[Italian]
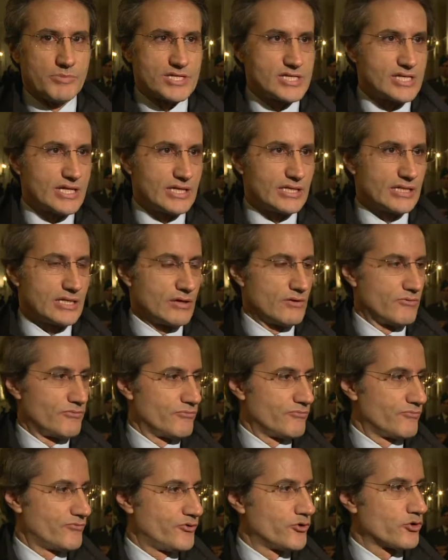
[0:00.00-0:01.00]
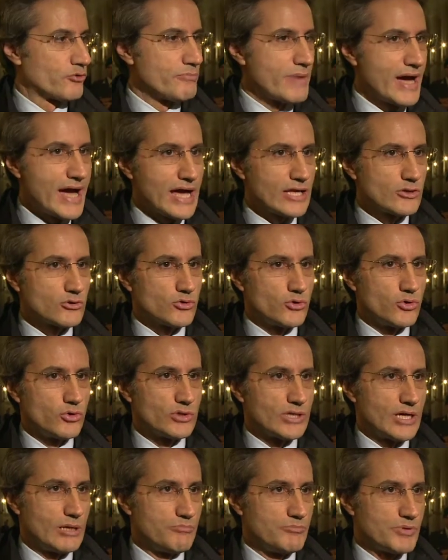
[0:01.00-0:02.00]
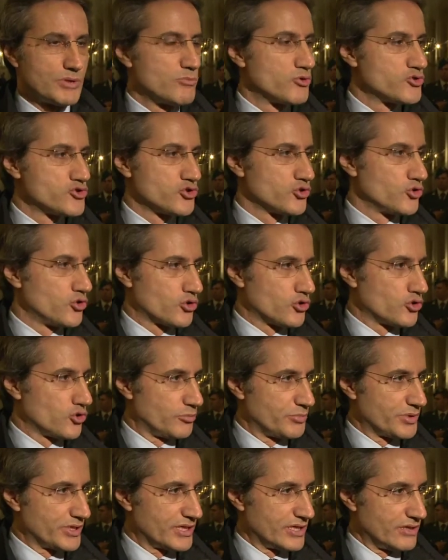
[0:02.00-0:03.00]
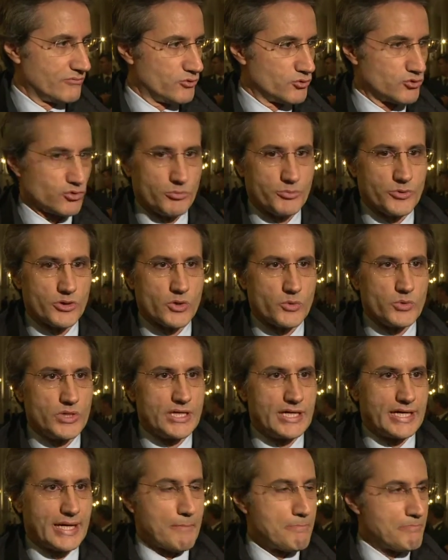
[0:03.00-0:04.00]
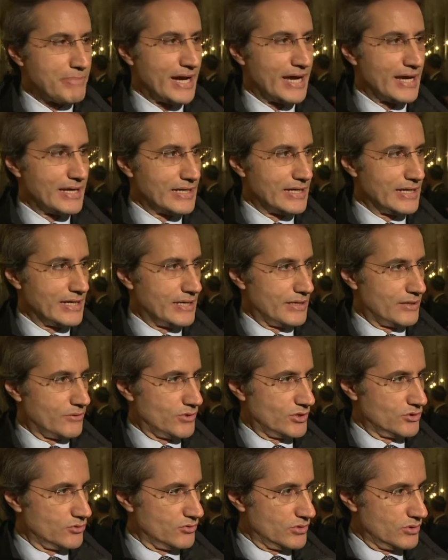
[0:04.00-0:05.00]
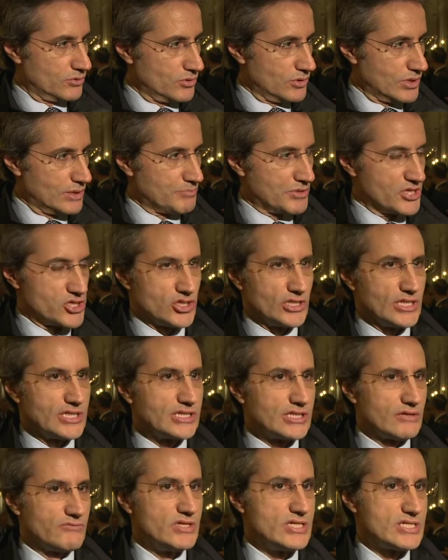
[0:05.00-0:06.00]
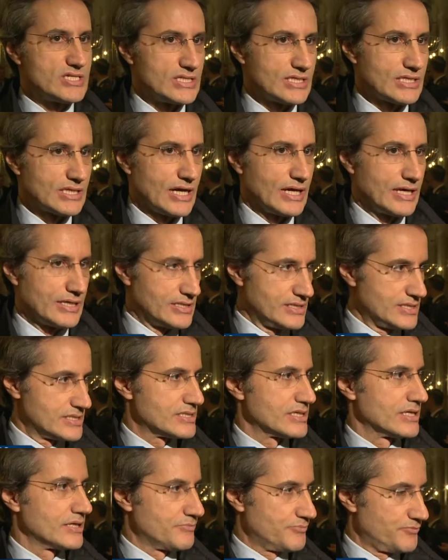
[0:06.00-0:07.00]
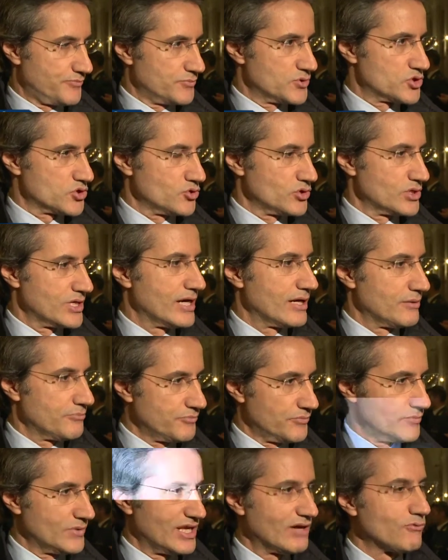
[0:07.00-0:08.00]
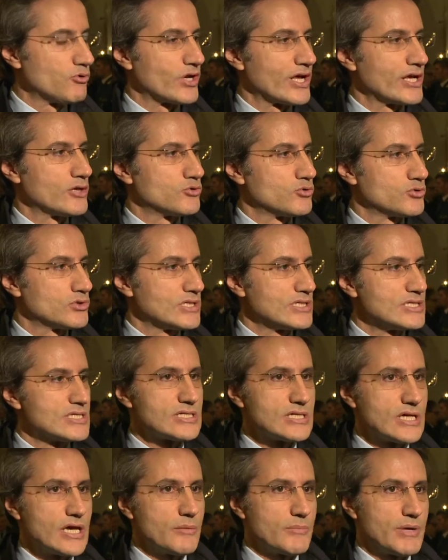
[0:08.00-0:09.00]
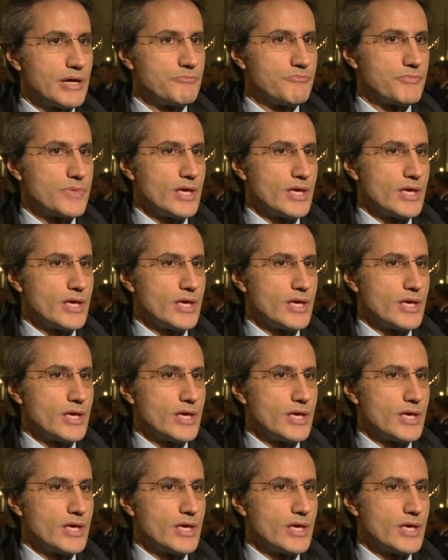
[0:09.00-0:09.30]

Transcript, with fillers: Presidente è informato dal primo giorno perché è venuto poi qui in Campania quando la precedente visita e disse che bisogna lavorare tutti insieme,